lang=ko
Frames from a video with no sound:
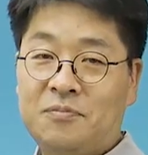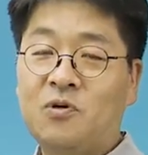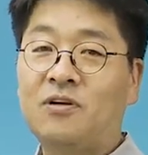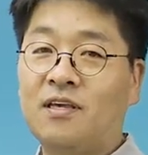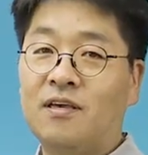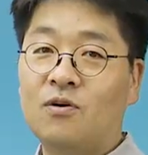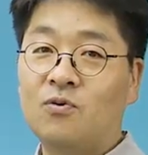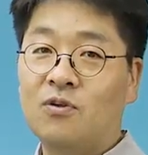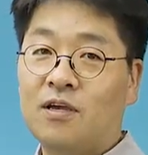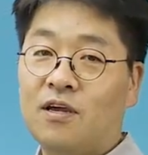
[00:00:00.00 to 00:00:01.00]
뭐 이렇게
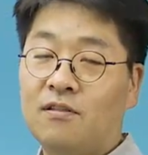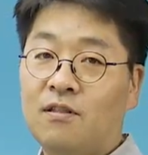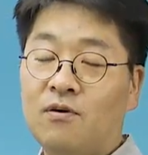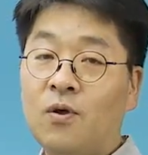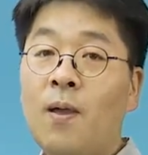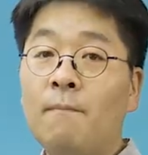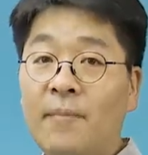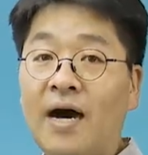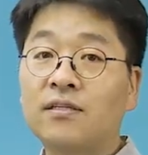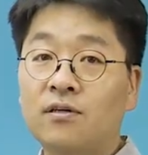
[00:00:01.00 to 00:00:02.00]
영어로 얘기하는데요.
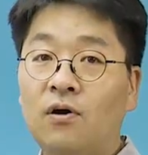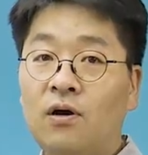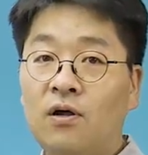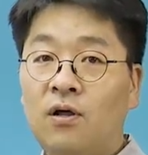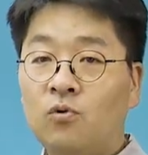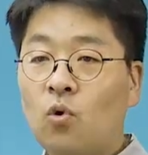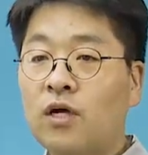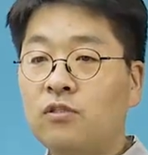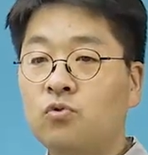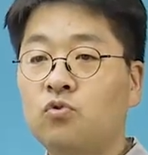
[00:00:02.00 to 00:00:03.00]
많은 거,
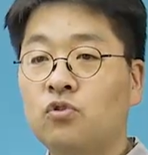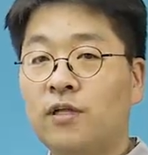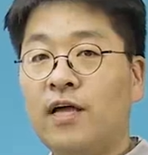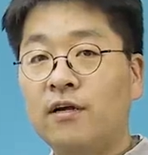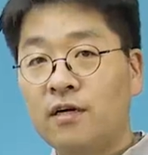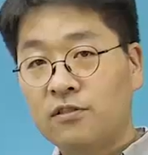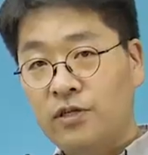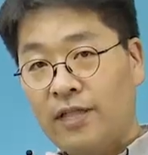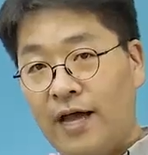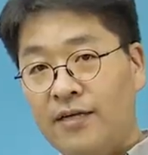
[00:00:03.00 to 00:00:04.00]
똑같은 수준의 다른
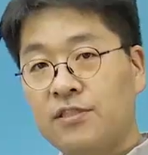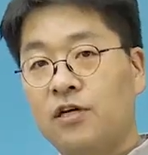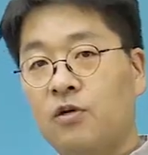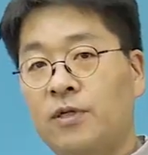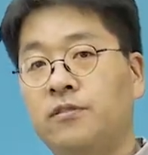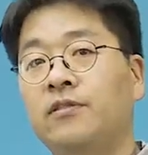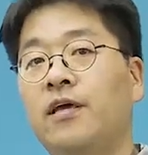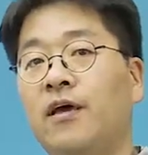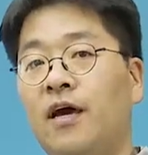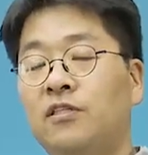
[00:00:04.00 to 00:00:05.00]
것들이 다 일정하다 봤을
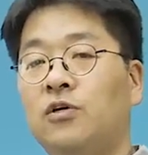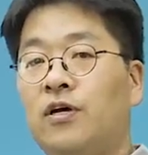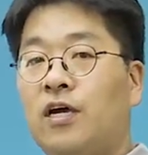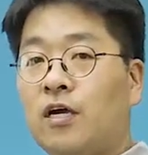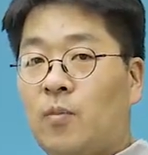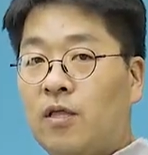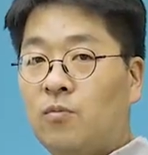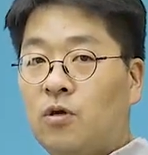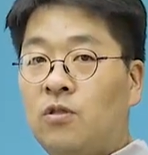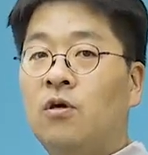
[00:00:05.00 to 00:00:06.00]
때 한제와 양이
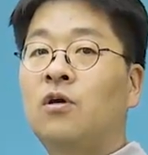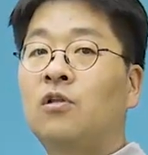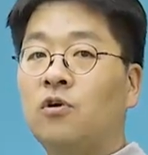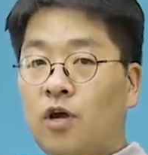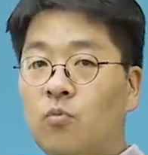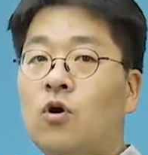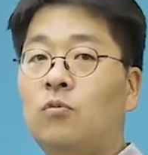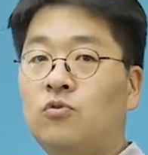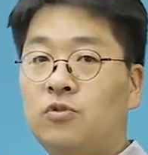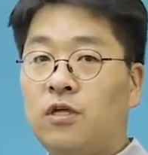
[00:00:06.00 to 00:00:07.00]
많으면 더
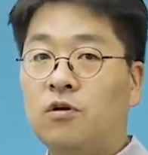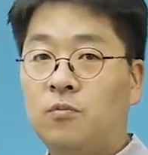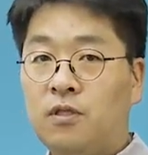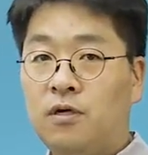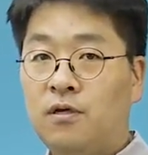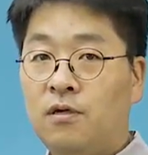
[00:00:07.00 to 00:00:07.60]
행복감을 준다는 겁니다.